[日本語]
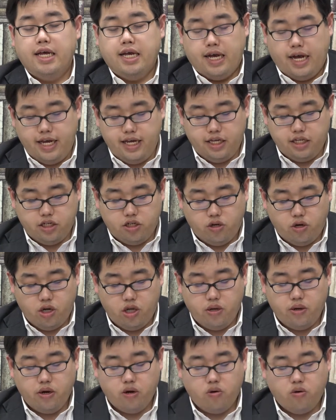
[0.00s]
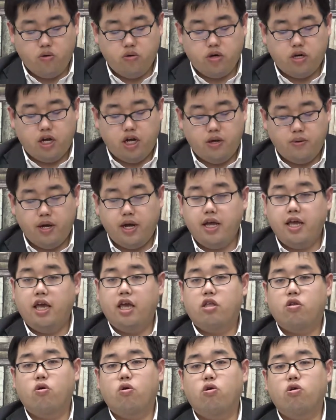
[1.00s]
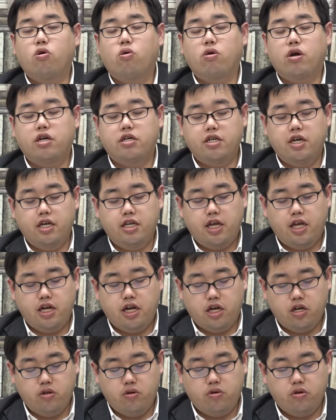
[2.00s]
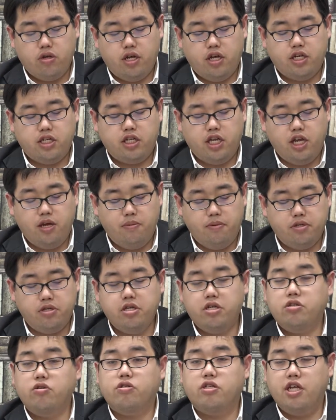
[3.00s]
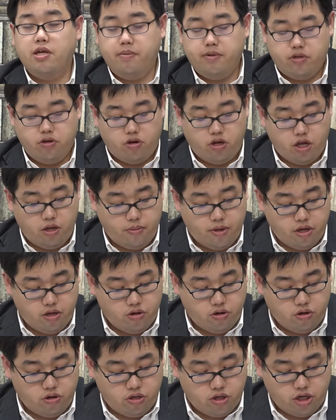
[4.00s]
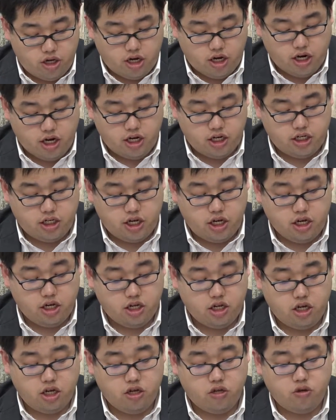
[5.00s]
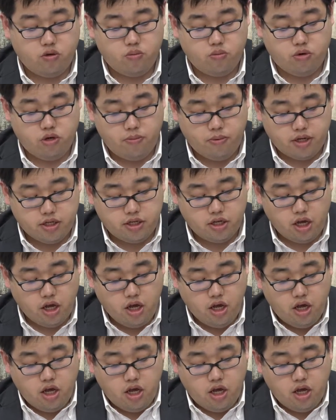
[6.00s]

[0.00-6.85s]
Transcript: はいそれでは今回は東京学芸大学の生物基礎生物の勉強について話していきたいと思います。